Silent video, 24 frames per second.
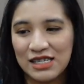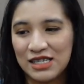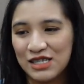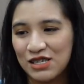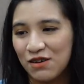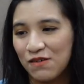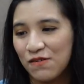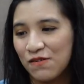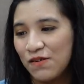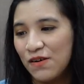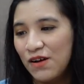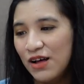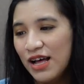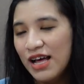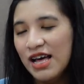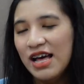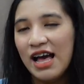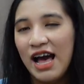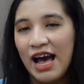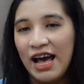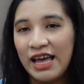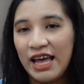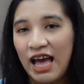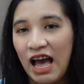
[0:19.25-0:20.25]
So
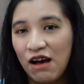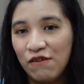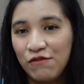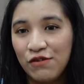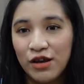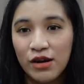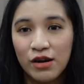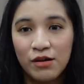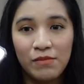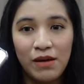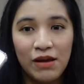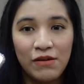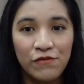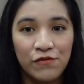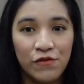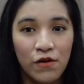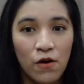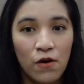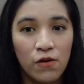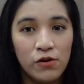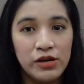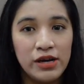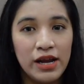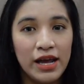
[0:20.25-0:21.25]
I have here my
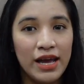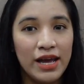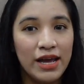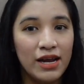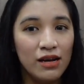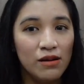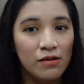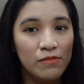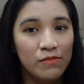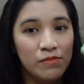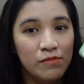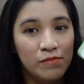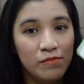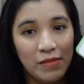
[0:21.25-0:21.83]
phone and